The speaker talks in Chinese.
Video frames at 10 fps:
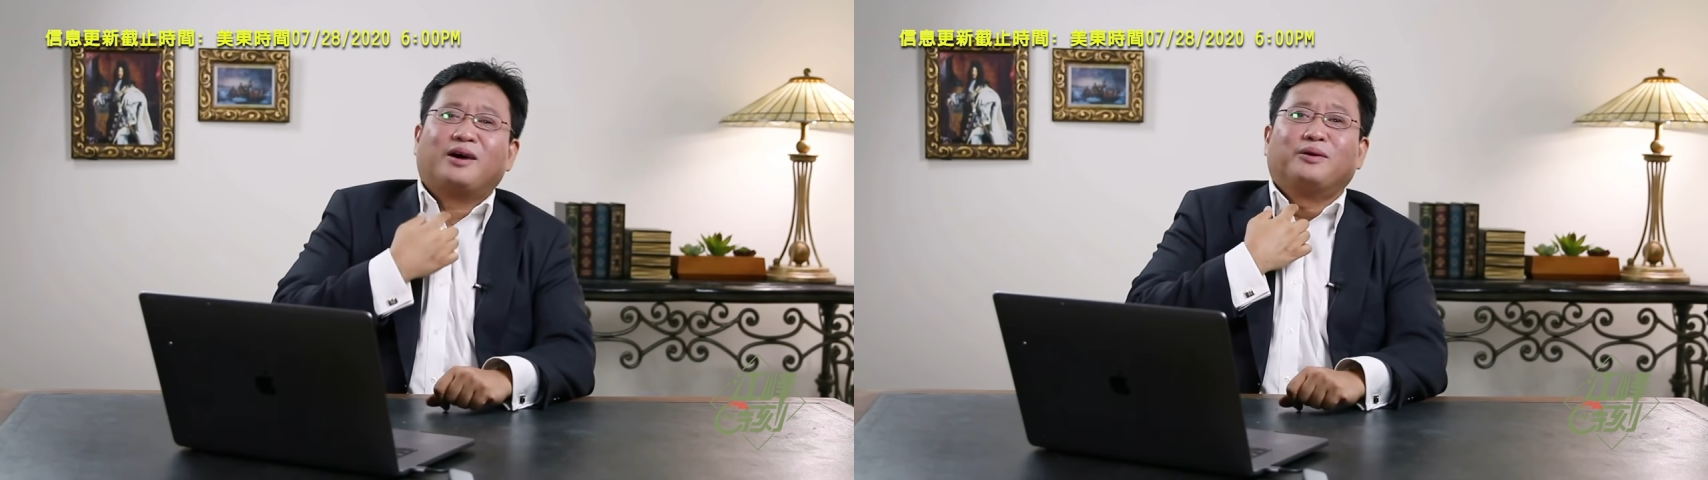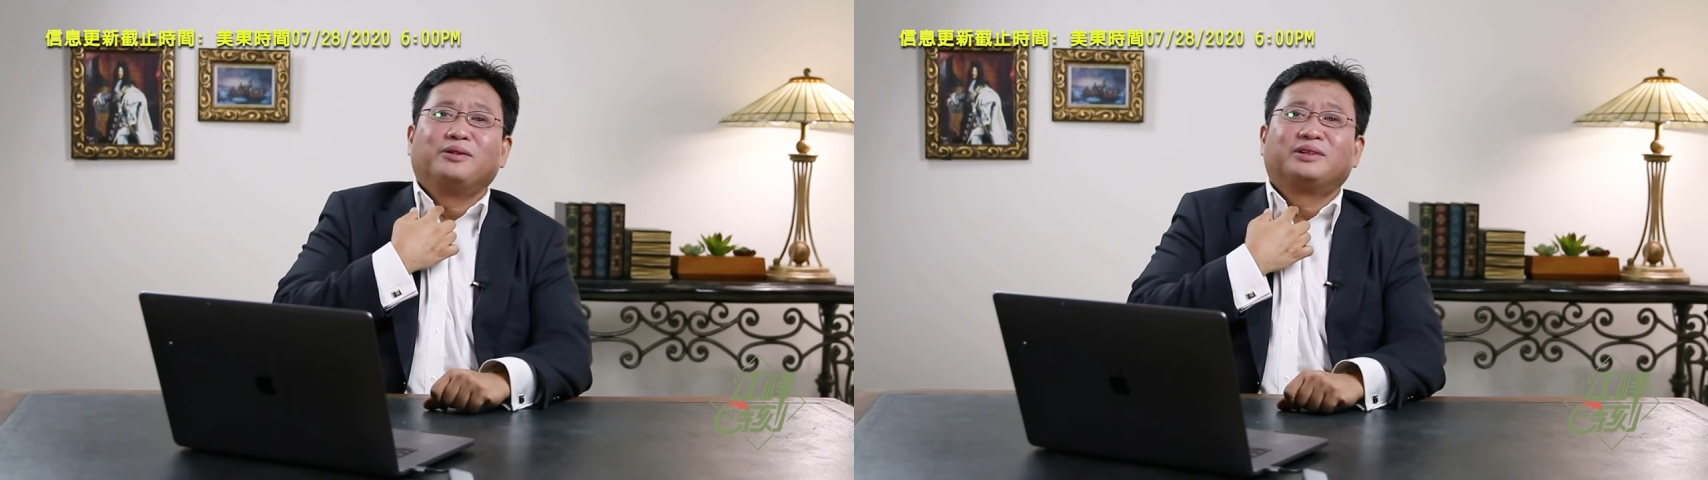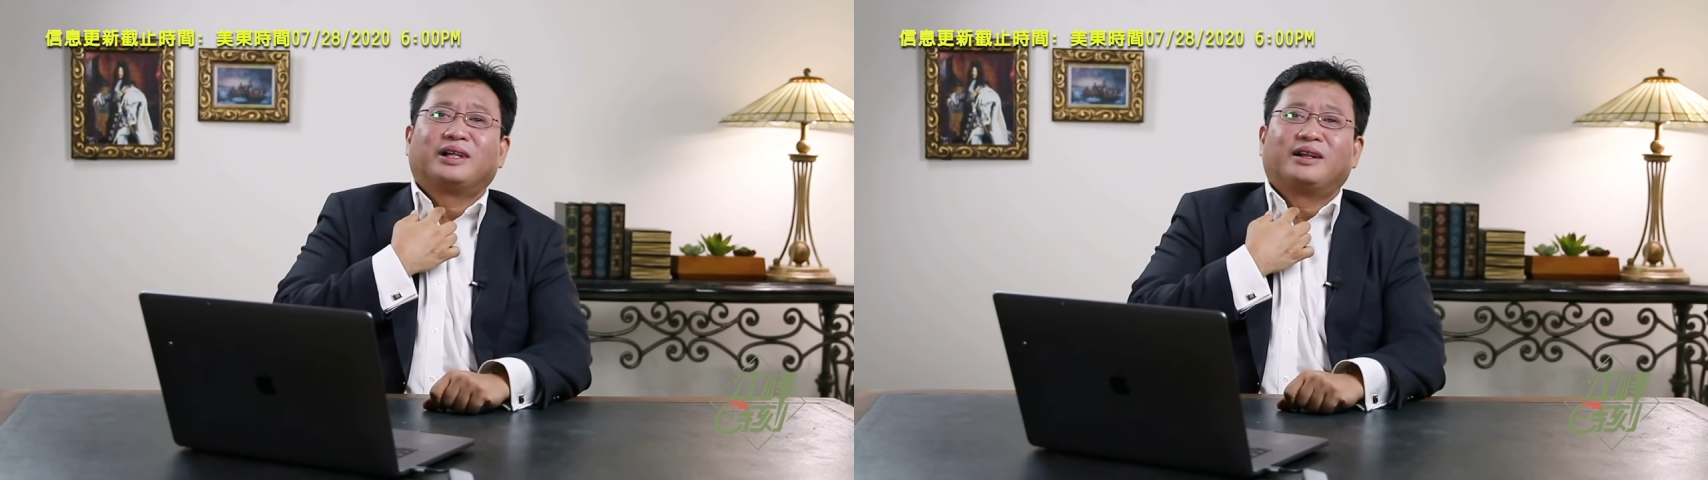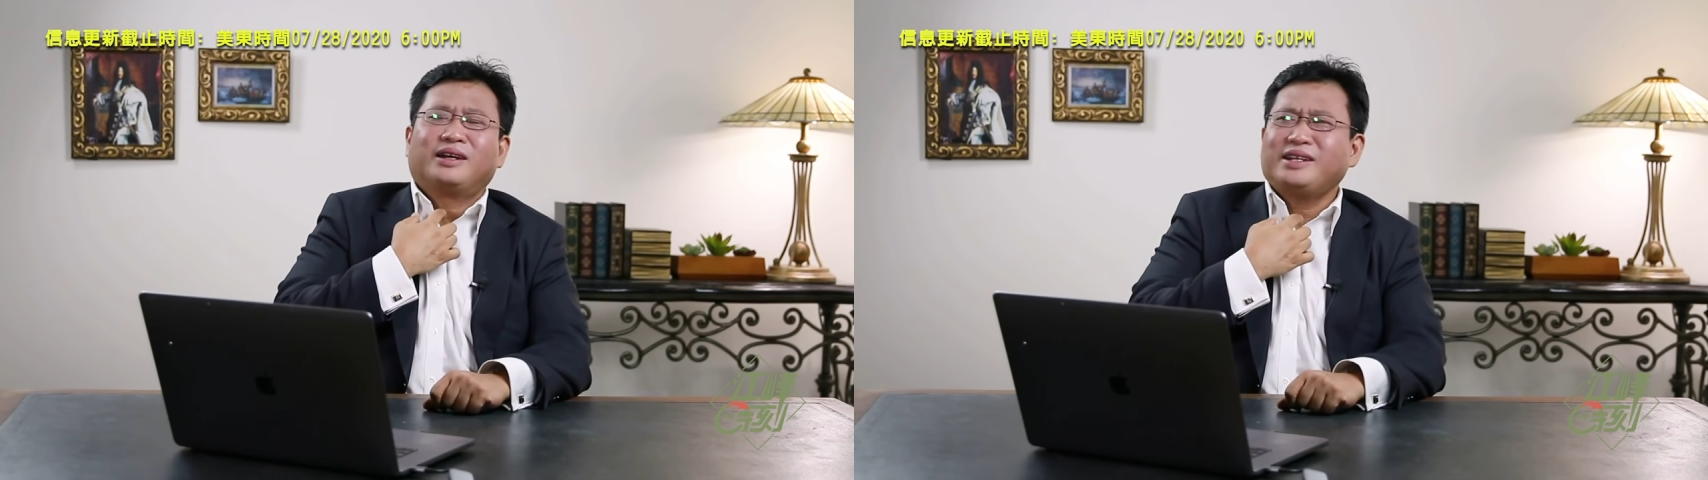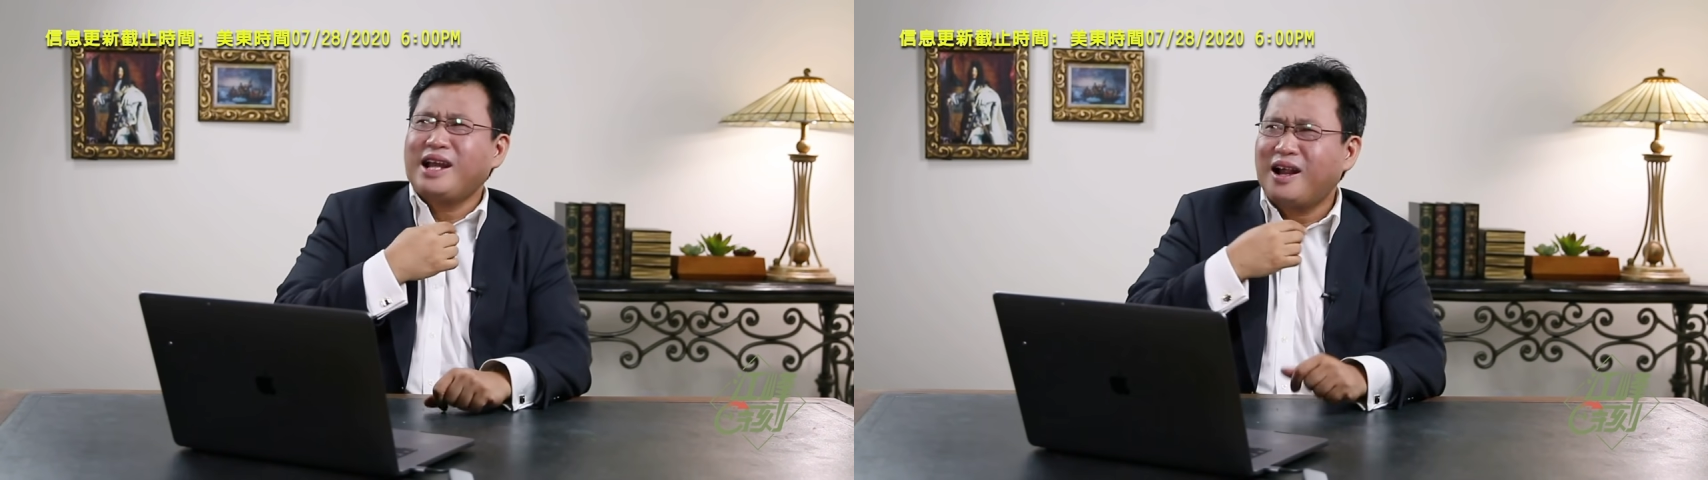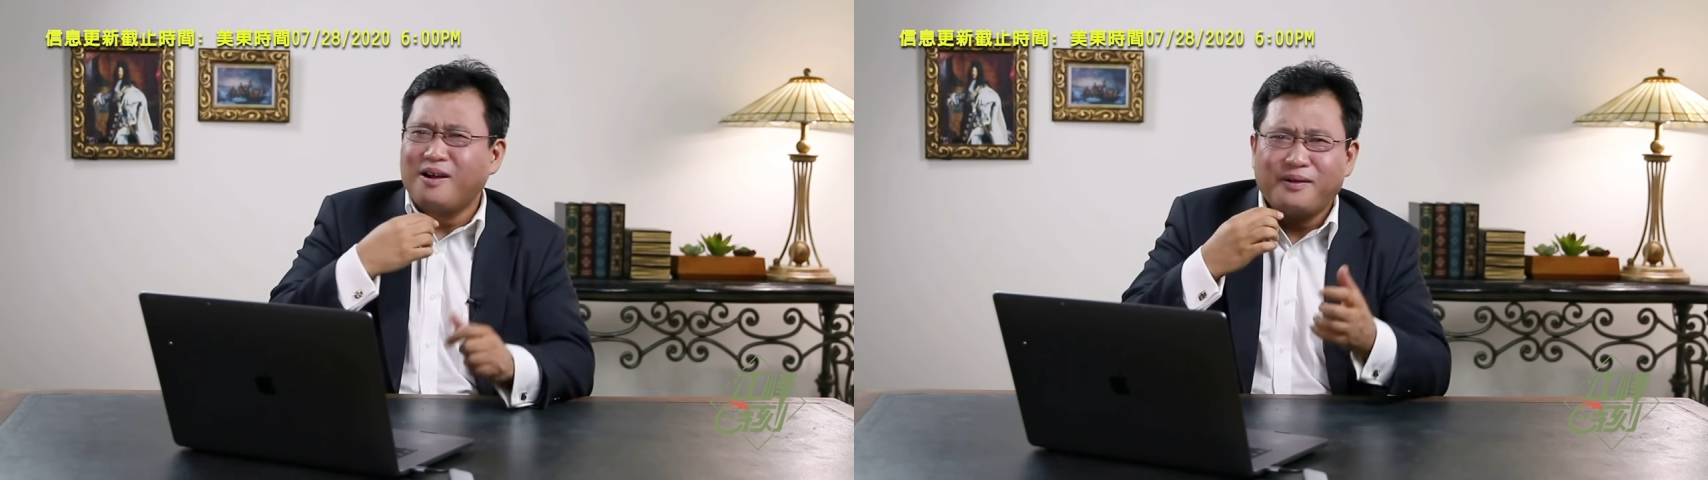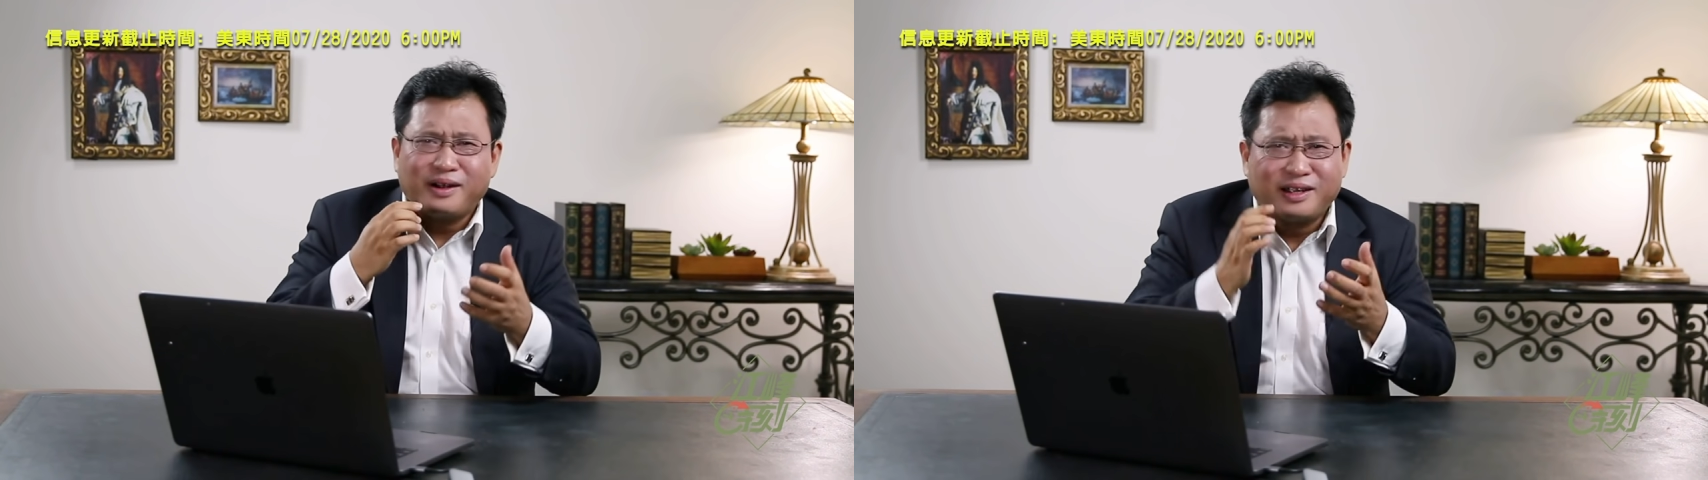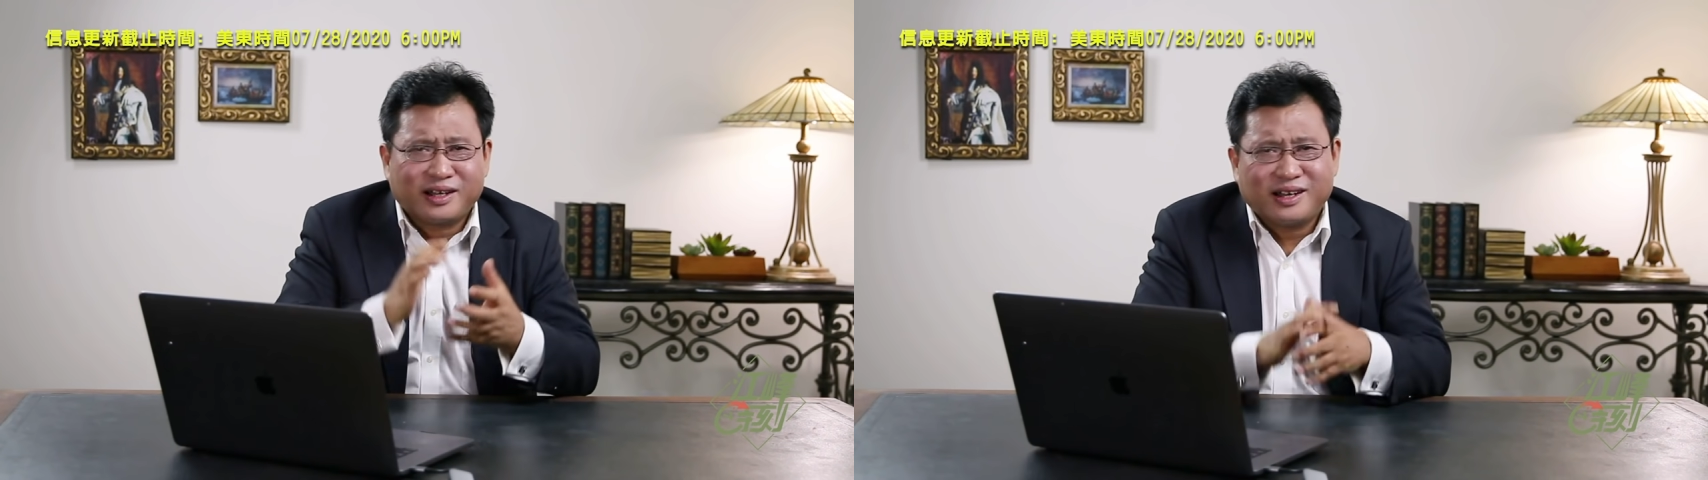喉咙这儿啊！哎呀，奥威
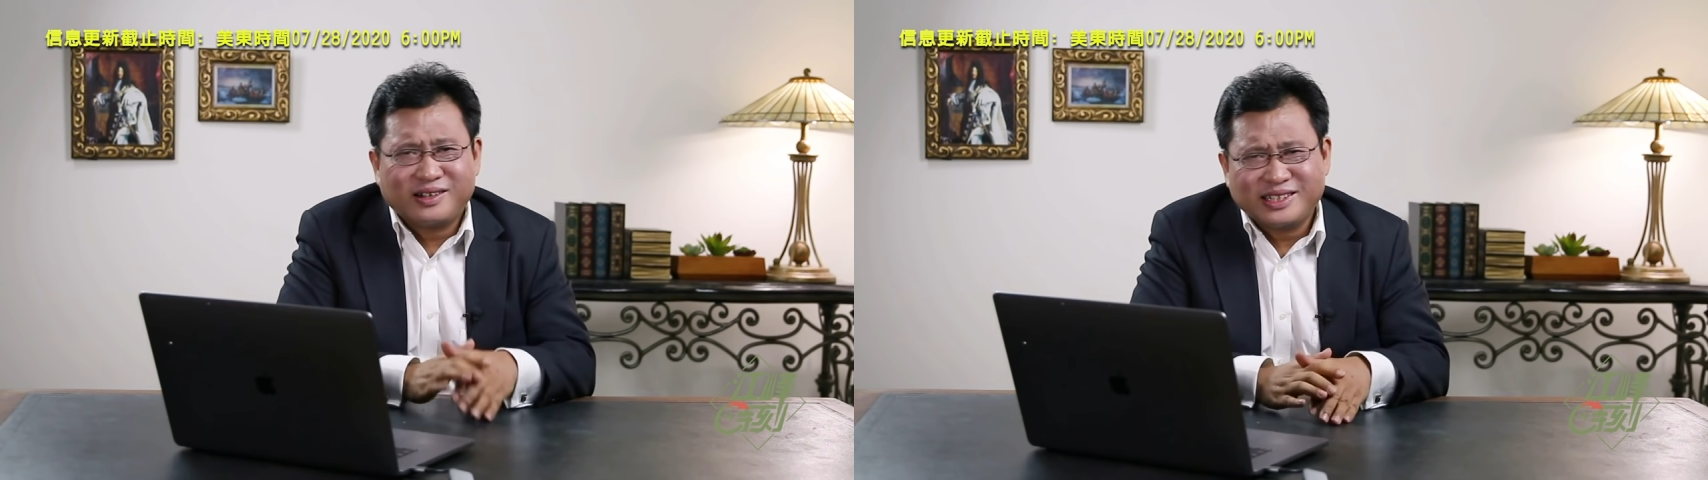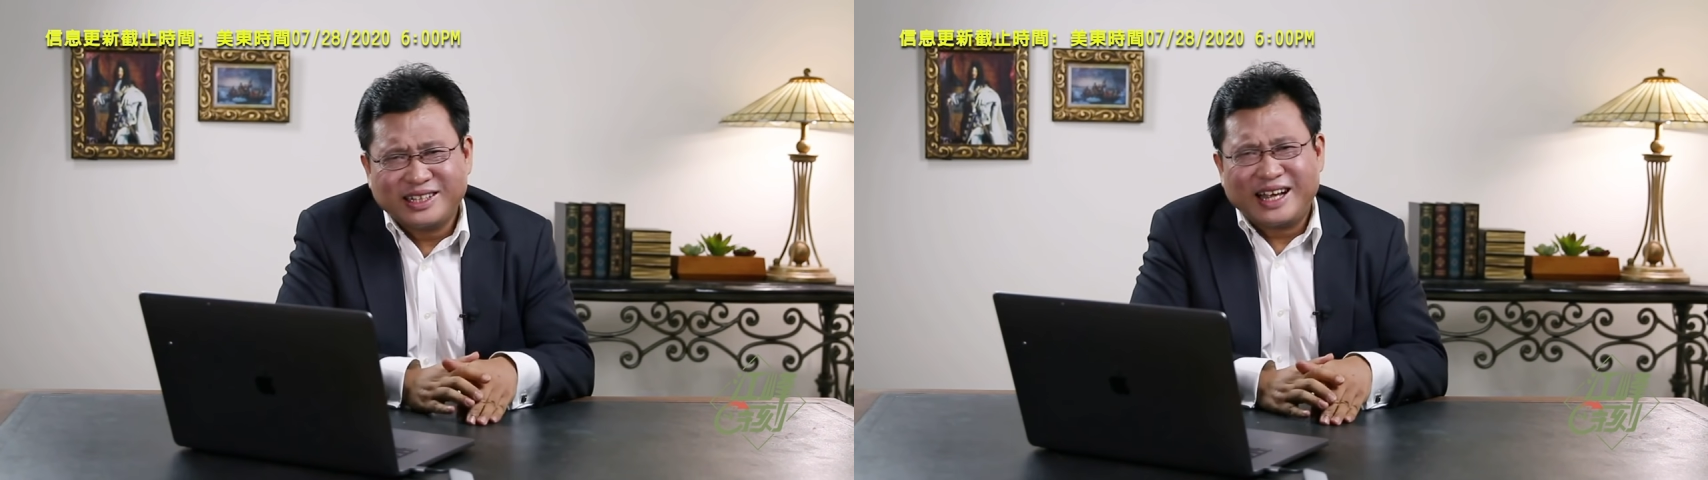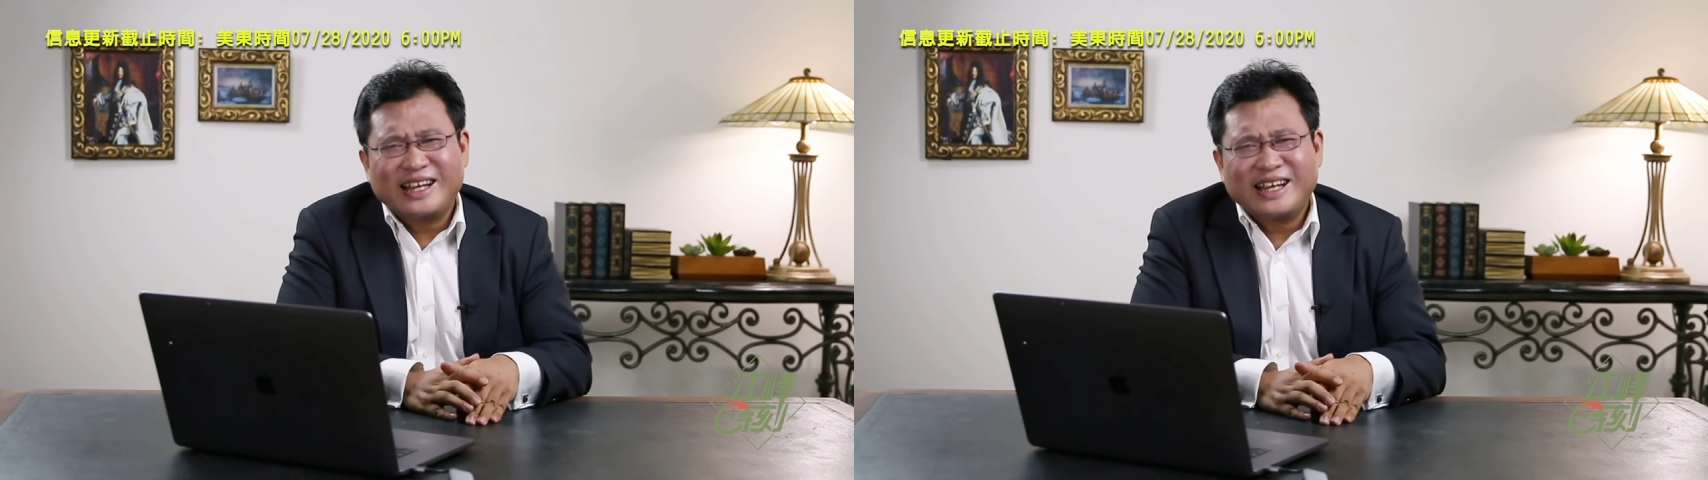尔可高兴了！